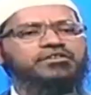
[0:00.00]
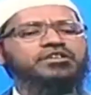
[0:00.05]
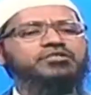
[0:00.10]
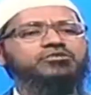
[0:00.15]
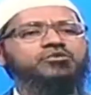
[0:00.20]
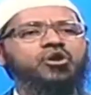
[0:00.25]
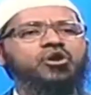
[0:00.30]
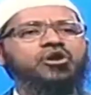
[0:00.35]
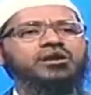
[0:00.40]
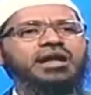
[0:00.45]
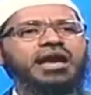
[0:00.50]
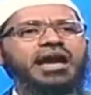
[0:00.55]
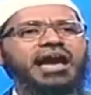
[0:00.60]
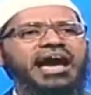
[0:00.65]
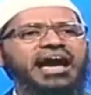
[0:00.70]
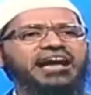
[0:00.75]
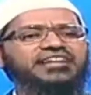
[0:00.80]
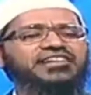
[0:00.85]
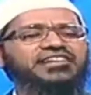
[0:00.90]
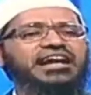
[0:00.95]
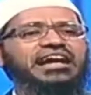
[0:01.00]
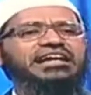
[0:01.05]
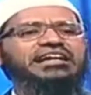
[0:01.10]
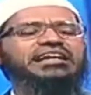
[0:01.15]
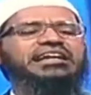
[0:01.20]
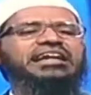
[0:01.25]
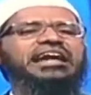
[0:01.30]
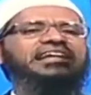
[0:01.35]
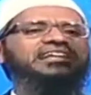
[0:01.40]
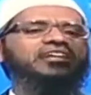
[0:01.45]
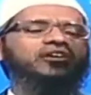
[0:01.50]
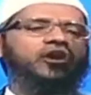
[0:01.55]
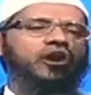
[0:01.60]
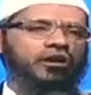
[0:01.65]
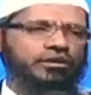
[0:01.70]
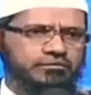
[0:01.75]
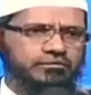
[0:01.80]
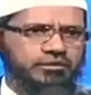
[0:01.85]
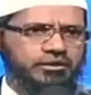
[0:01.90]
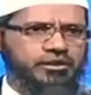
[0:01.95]
যার মানে হচ্ছে সৃষ্টিকারী
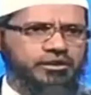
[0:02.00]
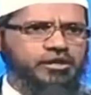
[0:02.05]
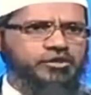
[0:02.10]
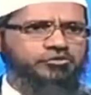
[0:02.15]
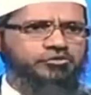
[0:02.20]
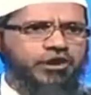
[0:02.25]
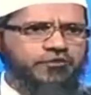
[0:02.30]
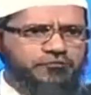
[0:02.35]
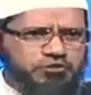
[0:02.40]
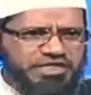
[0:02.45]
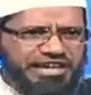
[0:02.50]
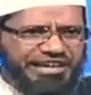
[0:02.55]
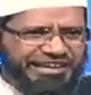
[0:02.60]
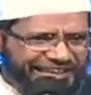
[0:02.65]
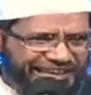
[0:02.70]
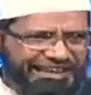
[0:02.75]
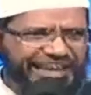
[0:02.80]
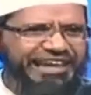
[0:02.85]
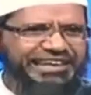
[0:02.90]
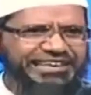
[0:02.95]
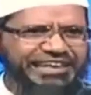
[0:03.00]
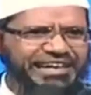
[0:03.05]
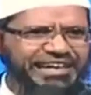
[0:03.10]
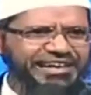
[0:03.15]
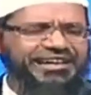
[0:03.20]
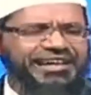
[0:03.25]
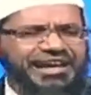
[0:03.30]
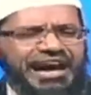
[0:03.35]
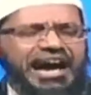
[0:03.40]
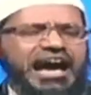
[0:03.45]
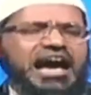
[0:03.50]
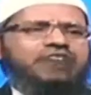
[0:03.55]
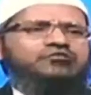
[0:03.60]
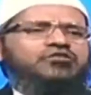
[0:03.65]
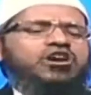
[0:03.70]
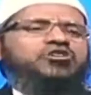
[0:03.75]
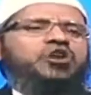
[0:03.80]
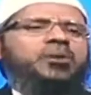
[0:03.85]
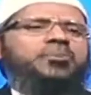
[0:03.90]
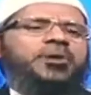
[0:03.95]
ঈশ্বর যদি বলেন স্রষ্টা
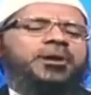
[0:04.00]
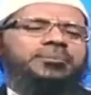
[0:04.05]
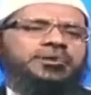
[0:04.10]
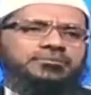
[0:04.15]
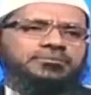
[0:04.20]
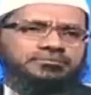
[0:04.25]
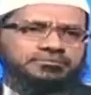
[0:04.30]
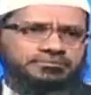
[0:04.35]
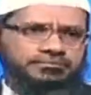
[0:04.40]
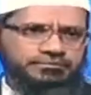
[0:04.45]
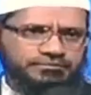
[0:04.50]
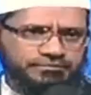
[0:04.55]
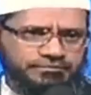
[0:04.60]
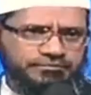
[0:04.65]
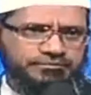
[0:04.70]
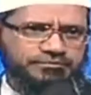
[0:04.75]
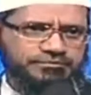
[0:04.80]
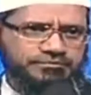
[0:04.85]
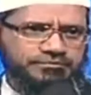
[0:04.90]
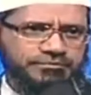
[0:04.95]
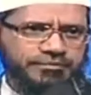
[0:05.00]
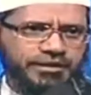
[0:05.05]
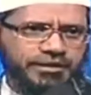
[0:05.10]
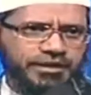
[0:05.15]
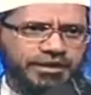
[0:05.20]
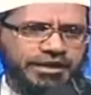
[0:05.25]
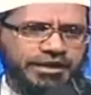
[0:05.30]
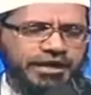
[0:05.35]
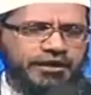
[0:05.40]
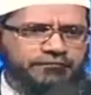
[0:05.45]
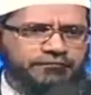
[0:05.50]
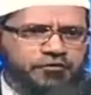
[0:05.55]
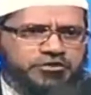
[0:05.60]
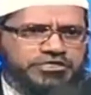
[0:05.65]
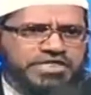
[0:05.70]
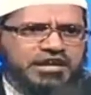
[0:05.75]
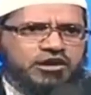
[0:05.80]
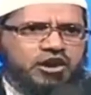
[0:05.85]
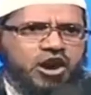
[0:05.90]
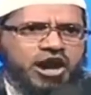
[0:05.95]
কোনো আপত্তি করব না যদি
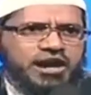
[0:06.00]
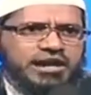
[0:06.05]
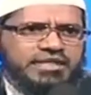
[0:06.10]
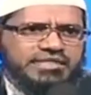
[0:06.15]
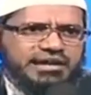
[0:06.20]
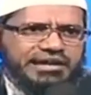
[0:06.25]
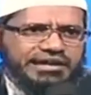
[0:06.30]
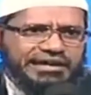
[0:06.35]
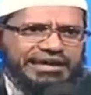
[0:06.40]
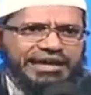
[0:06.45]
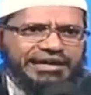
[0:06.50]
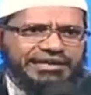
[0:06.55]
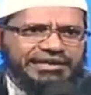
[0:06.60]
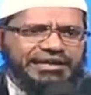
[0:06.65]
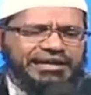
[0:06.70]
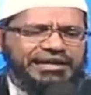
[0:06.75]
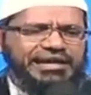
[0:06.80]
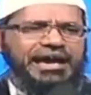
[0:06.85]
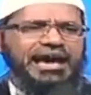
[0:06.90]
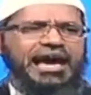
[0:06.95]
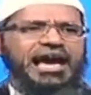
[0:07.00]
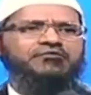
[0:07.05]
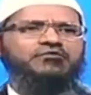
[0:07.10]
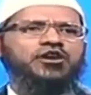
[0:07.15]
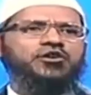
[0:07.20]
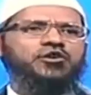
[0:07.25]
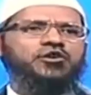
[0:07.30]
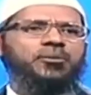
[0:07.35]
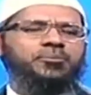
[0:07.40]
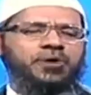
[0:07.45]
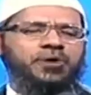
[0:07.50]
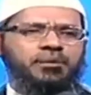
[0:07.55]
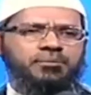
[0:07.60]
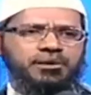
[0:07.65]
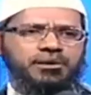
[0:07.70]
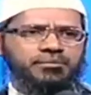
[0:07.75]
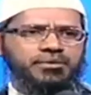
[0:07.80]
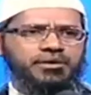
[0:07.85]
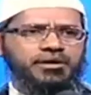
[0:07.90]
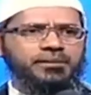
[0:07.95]
বলেন ঈশ্বর হলেন স্রষ্টা তাহলে কোনো
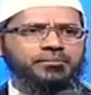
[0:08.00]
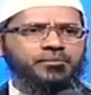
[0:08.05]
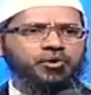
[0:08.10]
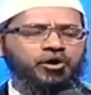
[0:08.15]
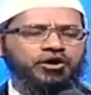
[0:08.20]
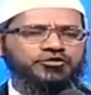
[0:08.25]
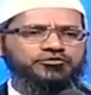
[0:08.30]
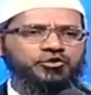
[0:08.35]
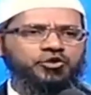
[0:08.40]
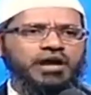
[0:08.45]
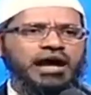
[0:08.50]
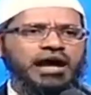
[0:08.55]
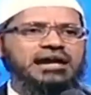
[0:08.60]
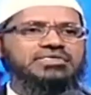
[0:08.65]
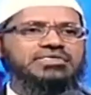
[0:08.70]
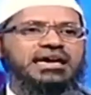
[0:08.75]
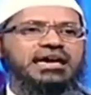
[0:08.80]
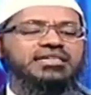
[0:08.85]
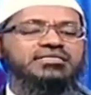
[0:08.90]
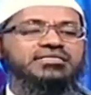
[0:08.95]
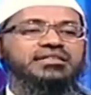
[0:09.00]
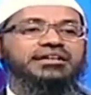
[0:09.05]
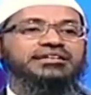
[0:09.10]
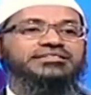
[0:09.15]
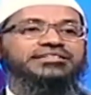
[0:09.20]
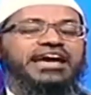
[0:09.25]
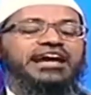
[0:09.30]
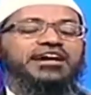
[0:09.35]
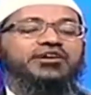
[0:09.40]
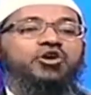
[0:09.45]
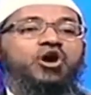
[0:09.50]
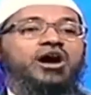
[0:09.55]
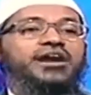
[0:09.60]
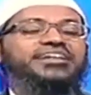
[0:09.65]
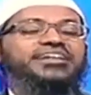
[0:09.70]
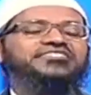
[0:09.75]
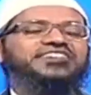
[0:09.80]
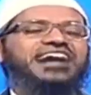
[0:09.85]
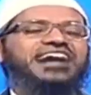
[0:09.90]
আপত্তি করব না কারণ কোরআন বলছে আল্লাহ হলেন